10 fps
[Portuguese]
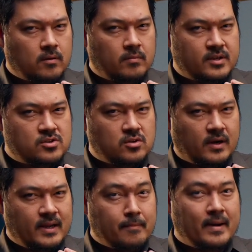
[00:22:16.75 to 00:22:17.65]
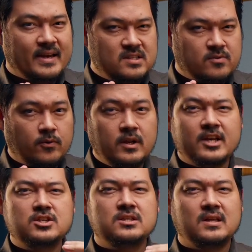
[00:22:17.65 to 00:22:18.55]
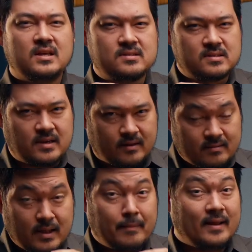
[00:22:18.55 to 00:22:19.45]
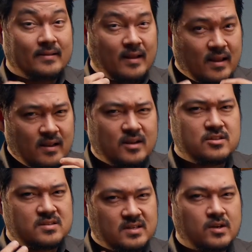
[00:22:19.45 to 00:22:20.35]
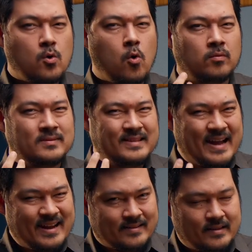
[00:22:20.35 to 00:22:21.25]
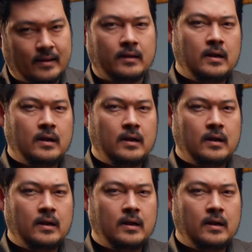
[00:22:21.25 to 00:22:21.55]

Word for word: uma história mais folhetinesca na maneira de ser contada,